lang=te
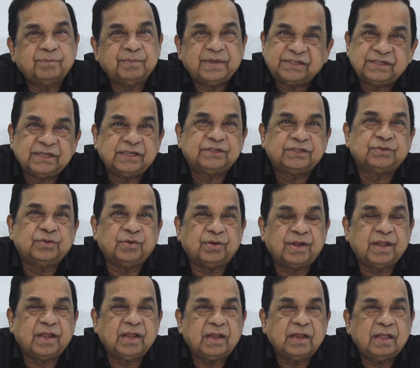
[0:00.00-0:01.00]
మెసేజ్
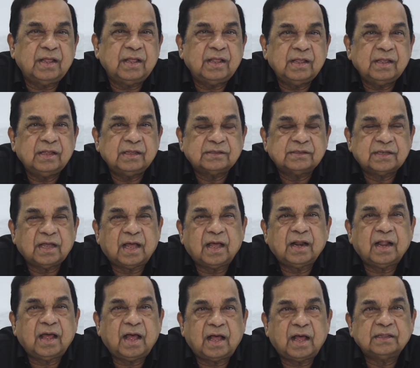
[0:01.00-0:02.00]
తోటి
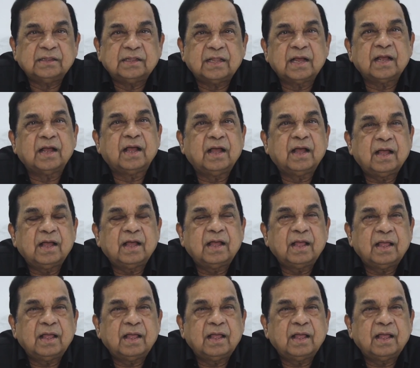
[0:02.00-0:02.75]
చాలా అందంగా